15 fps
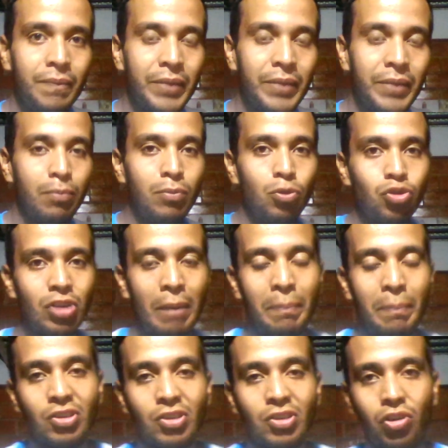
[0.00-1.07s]
de muchas
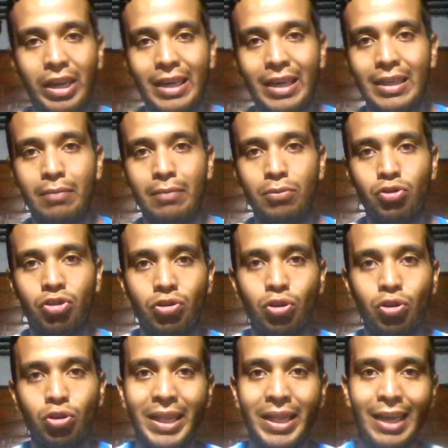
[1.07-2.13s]
personas y de muchos
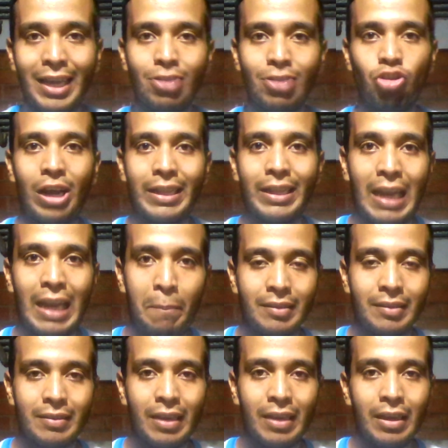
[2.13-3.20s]
youtubers, de hecho hasta las
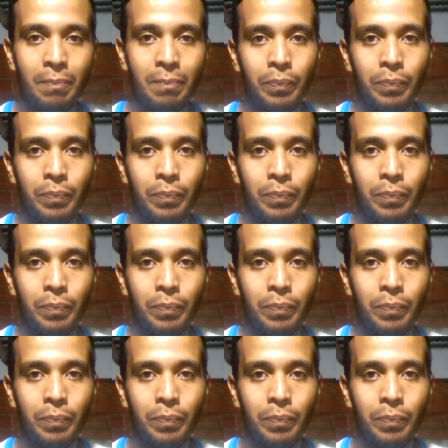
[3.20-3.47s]
prensas,